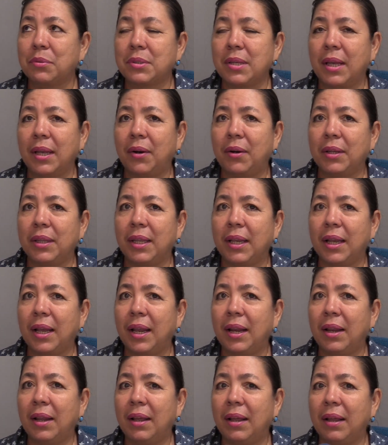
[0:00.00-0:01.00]
Tú sabes
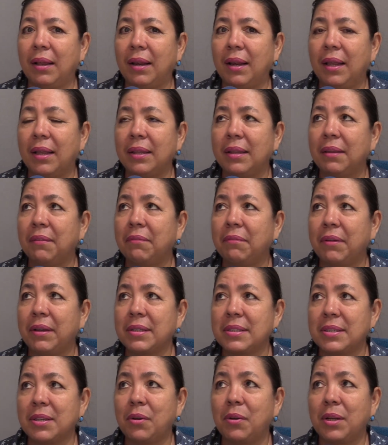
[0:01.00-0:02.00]
criticar la ley de
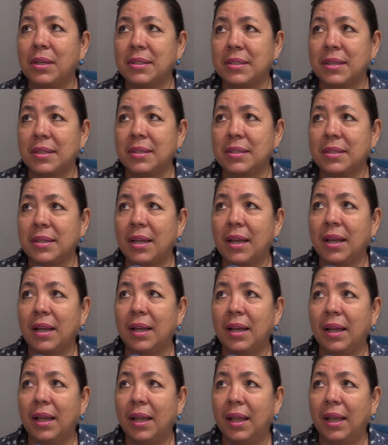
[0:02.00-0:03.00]
infancia y
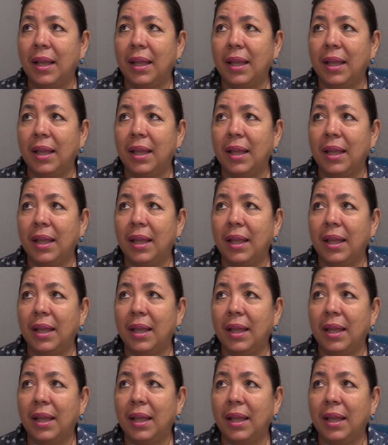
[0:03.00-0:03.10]
adolescencia